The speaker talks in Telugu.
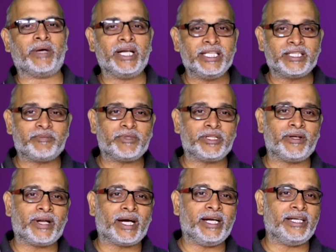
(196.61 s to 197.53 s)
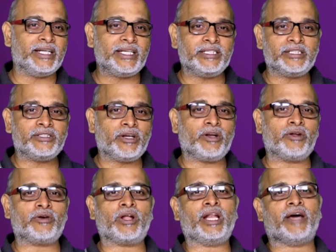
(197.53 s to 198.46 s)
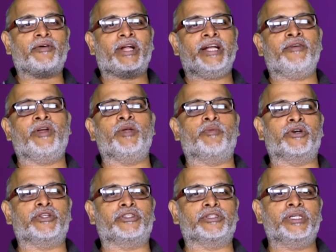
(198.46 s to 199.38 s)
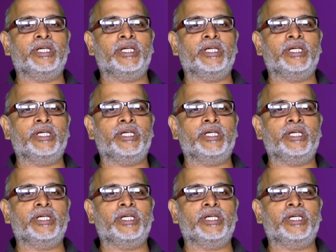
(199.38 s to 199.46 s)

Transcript: మళ్ళీ చెప్తున్నా ఏంటంటే డేంజర్ జోన్లో ఉన్న వాళ్ళు ఎవరైనా వెళ్ళిపోవచ్చు